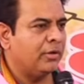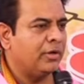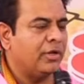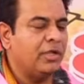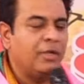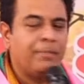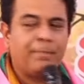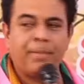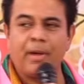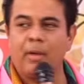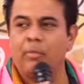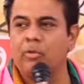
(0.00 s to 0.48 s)

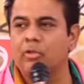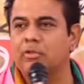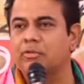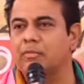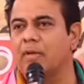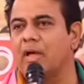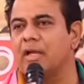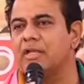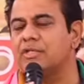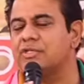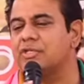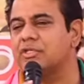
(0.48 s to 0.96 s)
నీ
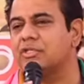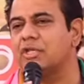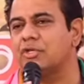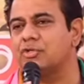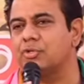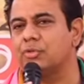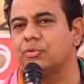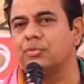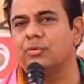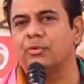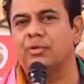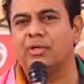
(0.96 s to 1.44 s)
ప్రభుత్వానికి
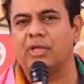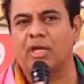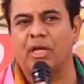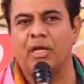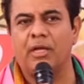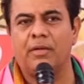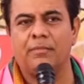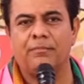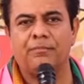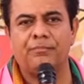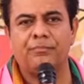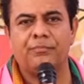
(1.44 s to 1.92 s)
చిత్తశుద్ధి ఉంటే
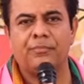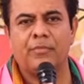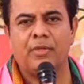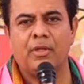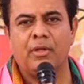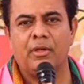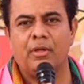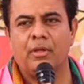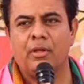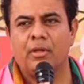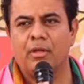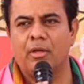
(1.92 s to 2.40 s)

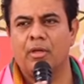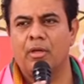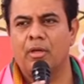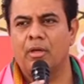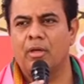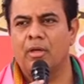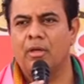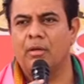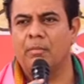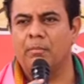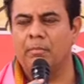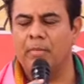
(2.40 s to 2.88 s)

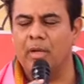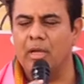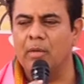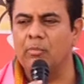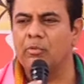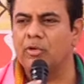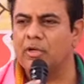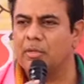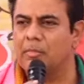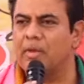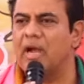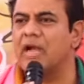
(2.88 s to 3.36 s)

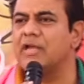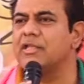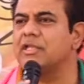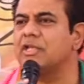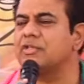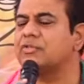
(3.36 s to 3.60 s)
మేము డిమాండ్